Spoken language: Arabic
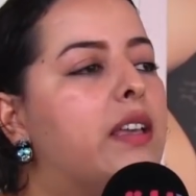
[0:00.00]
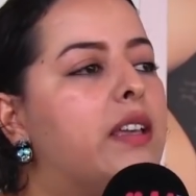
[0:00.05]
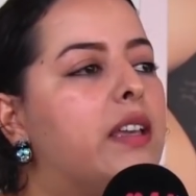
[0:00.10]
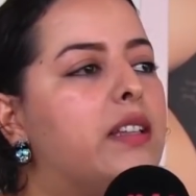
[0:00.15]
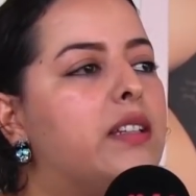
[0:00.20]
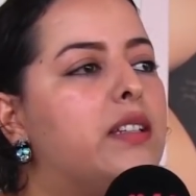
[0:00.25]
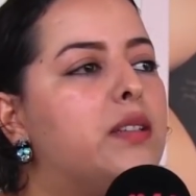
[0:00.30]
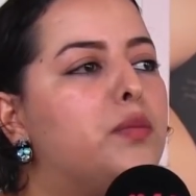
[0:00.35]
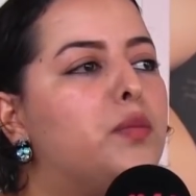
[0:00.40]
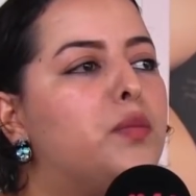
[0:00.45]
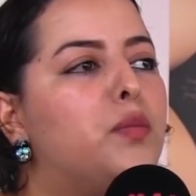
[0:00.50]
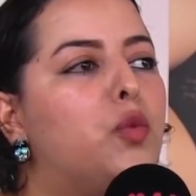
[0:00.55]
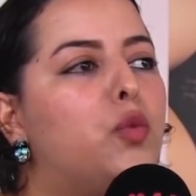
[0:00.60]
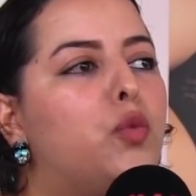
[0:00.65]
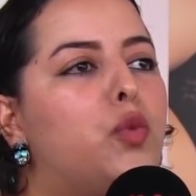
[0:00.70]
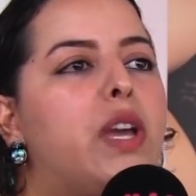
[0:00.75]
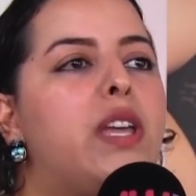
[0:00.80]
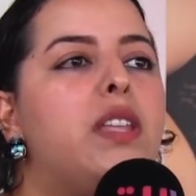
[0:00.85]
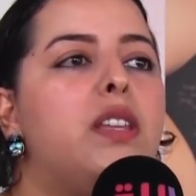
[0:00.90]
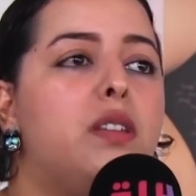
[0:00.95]
يعني
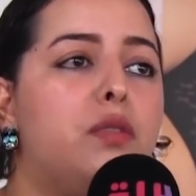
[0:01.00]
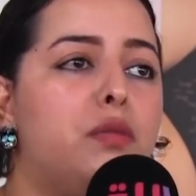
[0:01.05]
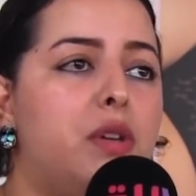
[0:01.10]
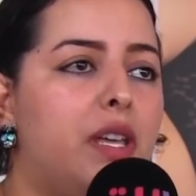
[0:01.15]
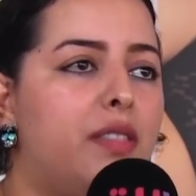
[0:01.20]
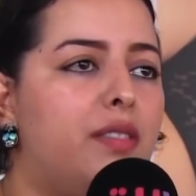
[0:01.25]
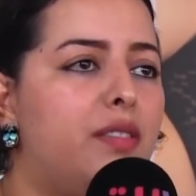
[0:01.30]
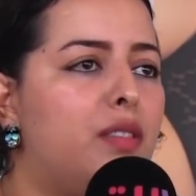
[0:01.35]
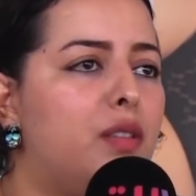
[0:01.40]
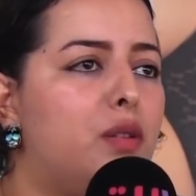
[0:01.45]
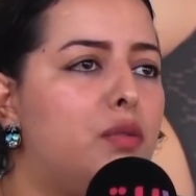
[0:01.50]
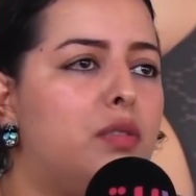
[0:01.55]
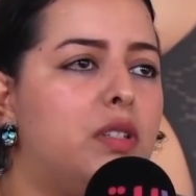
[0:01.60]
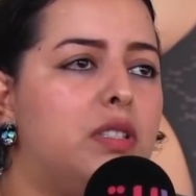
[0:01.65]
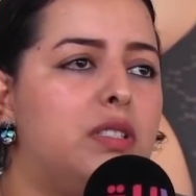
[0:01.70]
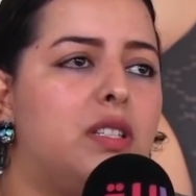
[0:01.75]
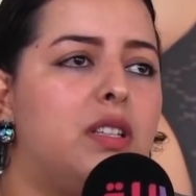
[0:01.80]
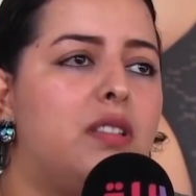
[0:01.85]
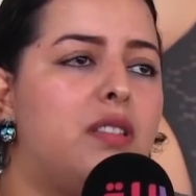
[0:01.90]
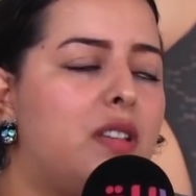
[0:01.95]
وكاينين واحد
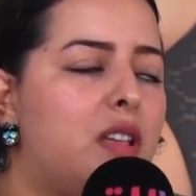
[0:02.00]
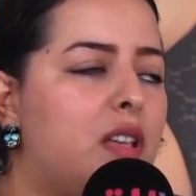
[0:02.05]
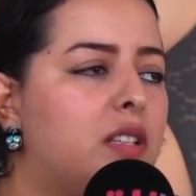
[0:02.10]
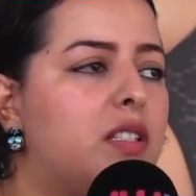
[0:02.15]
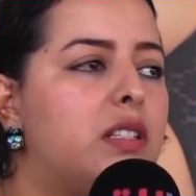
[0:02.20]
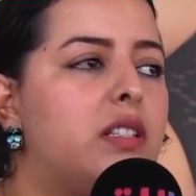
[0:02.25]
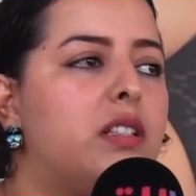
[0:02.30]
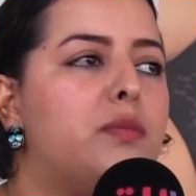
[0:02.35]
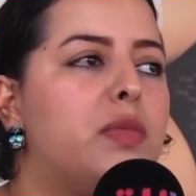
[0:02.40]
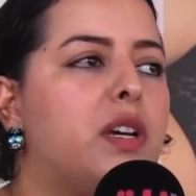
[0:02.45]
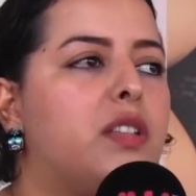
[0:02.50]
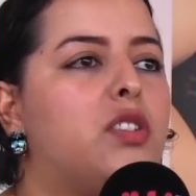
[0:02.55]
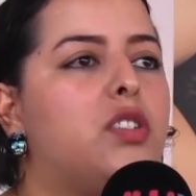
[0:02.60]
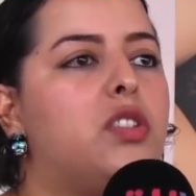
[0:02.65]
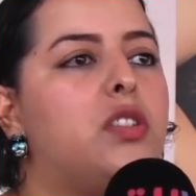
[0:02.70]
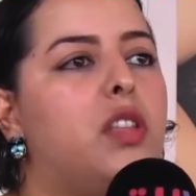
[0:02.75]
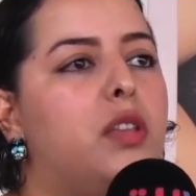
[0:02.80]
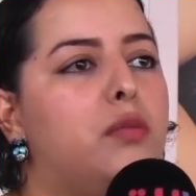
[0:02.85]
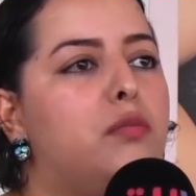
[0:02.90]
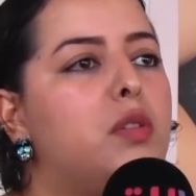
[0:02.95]
النوع ديال الناس اللي ما
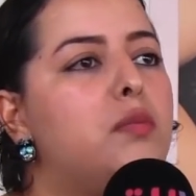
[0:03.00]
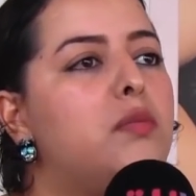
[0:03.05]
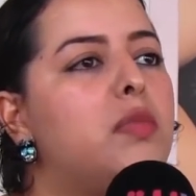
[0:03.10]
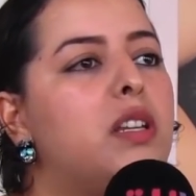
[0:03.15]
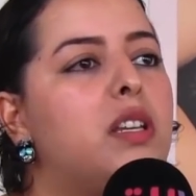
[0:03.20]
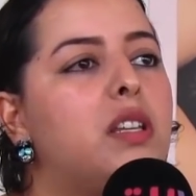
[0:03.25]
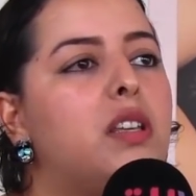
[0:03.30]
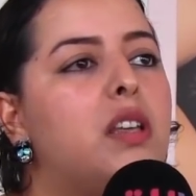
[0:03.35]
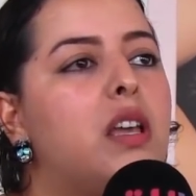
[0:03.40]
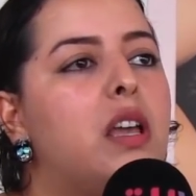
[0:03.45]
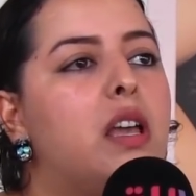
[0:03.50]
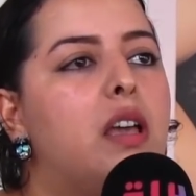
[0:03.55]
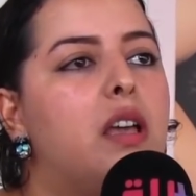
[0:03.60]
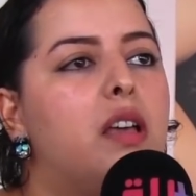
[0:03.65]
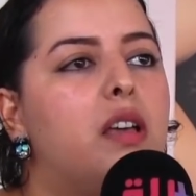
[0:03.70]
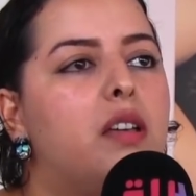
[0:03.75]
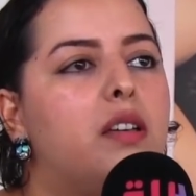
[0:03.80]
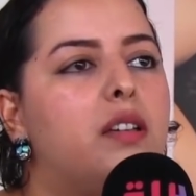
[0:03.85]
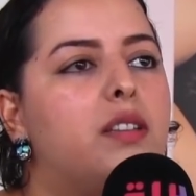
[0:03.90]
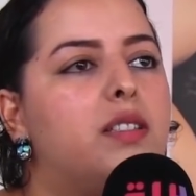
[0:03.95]
غاديش نعمم اللي
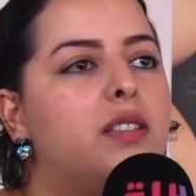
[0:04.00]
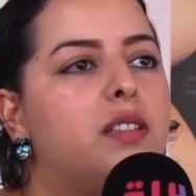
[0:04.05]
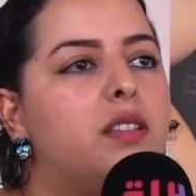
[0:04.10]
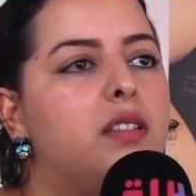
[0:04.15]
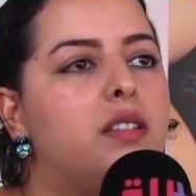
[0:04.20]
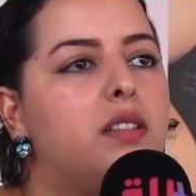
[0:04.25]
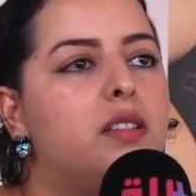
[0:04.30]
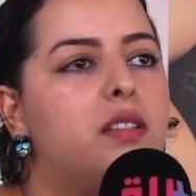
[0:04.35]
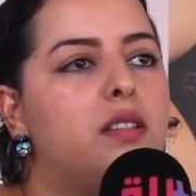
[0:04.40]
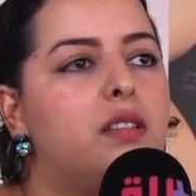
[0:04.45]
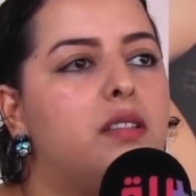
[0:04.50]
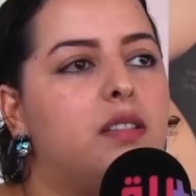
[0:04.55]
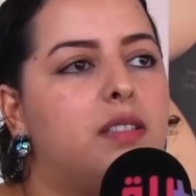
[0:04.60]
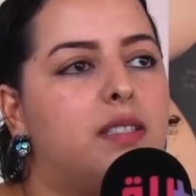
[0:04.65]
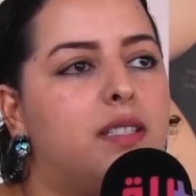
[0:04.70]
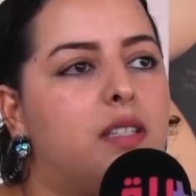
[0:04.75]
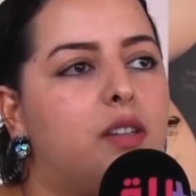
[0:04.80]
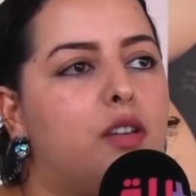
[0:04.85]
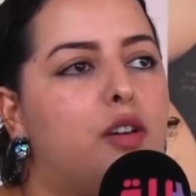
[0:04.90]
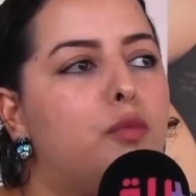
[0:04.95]
أه، تي
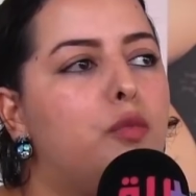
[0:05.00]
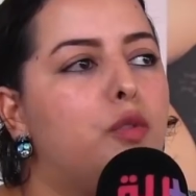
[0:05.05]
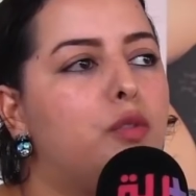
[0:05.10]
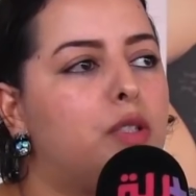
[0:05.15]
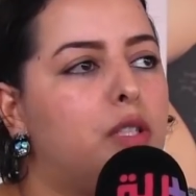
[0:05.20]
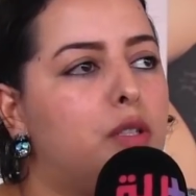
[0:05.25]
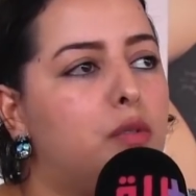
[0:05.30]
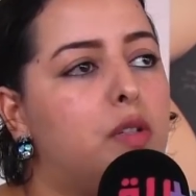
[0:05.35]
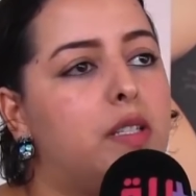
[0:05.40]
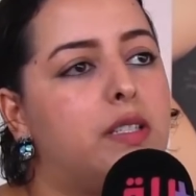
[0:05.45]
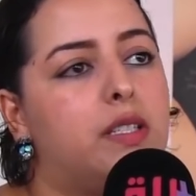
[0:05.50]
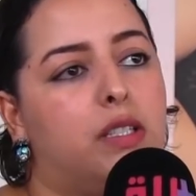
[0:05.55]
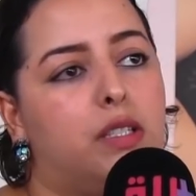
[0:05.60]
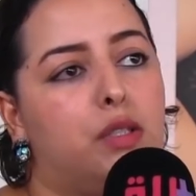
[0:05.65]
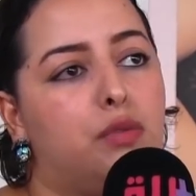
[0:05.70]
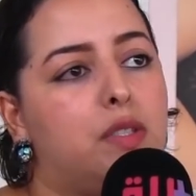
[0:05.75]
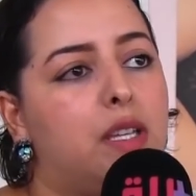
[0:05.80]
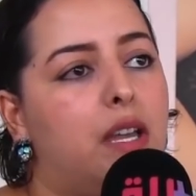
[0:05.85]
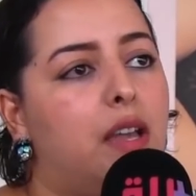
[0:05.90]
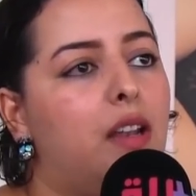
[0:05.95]
تي كومونتي ولا
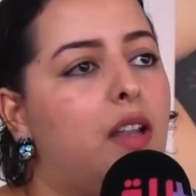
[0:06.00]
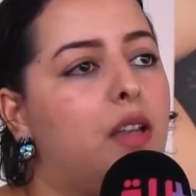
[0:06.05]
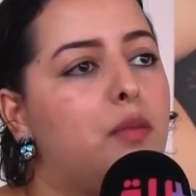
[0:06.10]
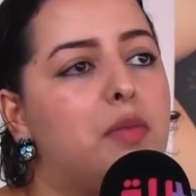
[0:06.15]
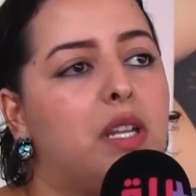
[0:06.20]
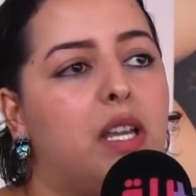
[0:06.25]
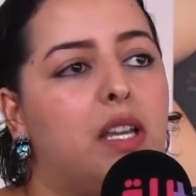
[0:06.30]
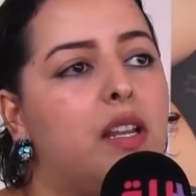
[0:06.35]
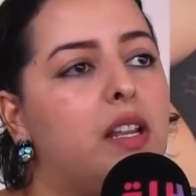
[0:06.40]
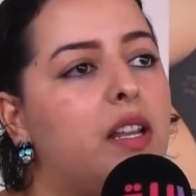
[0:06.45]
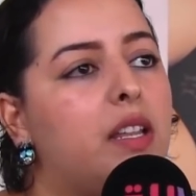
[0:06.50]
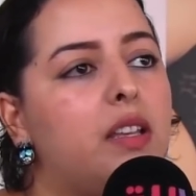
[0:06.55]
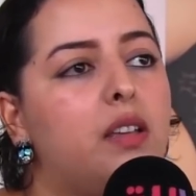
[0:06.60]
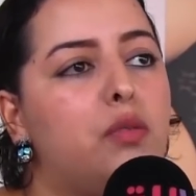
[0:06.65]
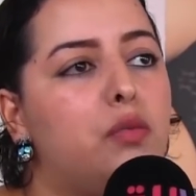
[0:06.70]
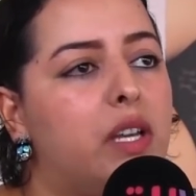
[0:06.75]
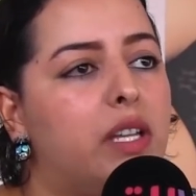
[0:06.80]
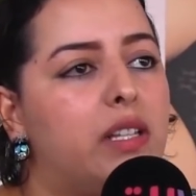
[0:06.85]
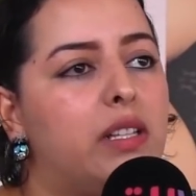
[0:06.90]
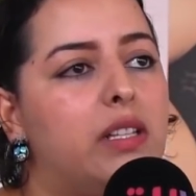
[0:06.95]
تيعطيو تعليق من خلال ولا
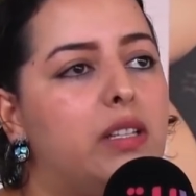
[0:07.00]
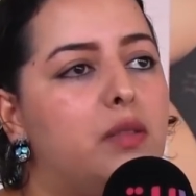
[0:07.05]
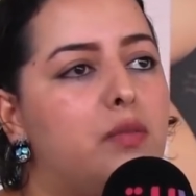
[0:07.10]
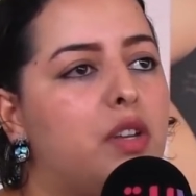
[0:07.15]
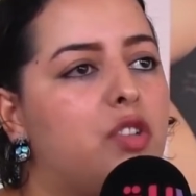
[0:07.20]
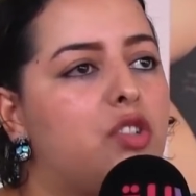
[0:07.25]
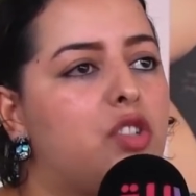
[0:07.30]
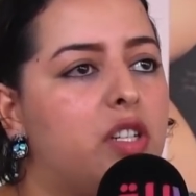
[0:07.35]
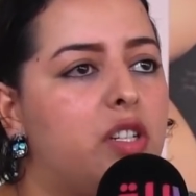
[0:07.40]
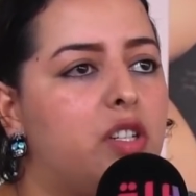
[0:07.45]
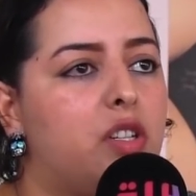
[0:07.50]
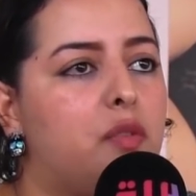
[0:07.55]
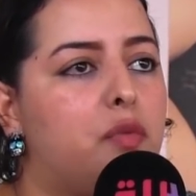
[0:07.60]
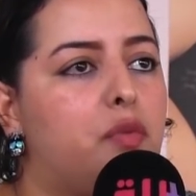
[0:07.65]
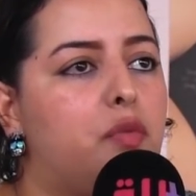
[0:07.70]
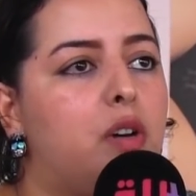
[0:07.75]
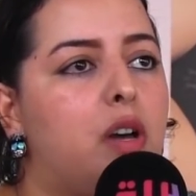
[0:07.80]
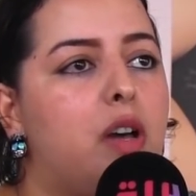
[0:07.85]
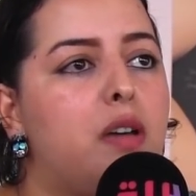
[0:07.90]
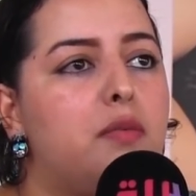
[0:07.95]
غير واحد ليماج اللي
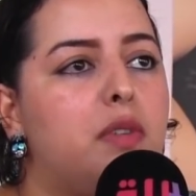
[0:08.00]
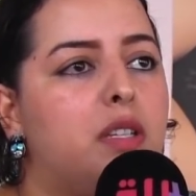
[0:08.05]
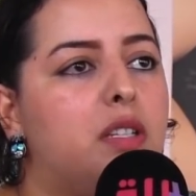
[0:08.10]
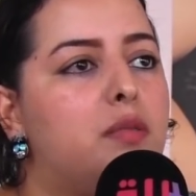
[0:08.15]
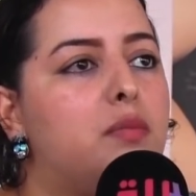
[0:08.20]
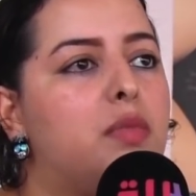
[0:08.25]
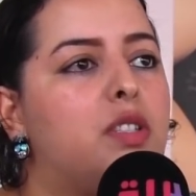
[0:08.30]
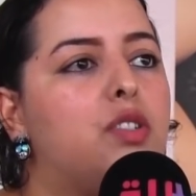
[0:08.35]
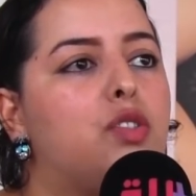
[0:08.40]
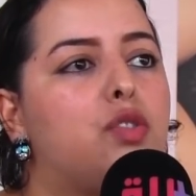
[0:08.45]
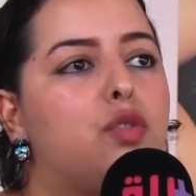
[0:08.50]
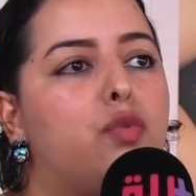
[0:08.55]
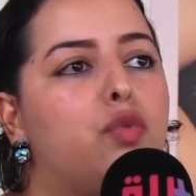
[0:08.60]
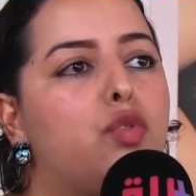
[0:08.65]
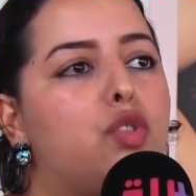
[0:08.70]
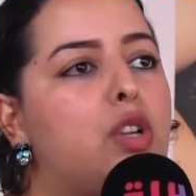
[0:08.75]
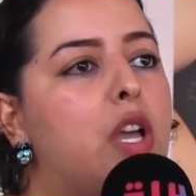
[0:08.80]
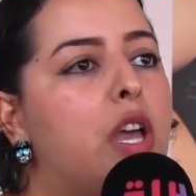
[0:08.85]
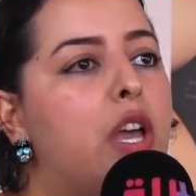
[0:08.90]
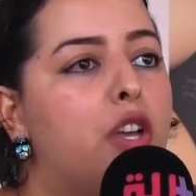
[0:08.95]
شافوها يعني ما
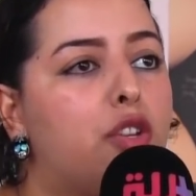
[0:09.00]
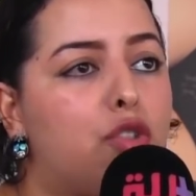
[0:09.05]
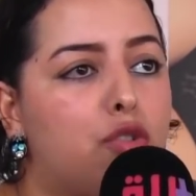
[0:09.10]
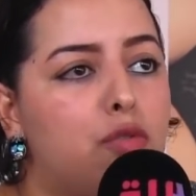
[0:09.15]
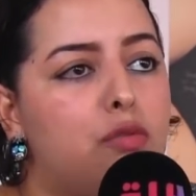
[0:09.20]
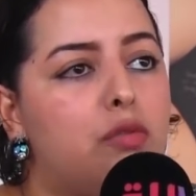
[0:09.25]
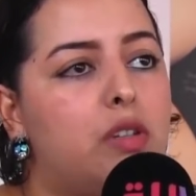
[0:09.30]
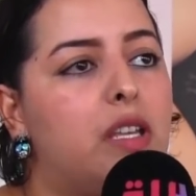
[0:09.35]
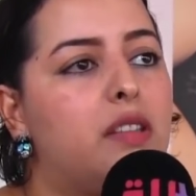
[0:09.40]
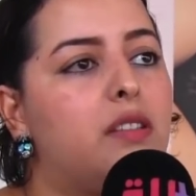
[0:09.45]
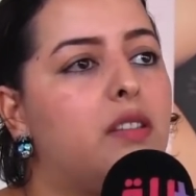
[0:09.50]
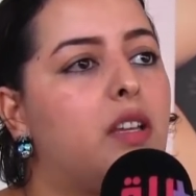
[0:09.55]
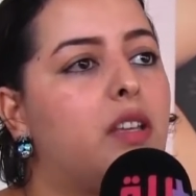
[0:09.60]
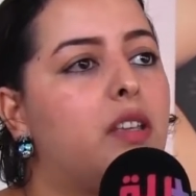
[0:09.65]
تيشوفوش شنو كان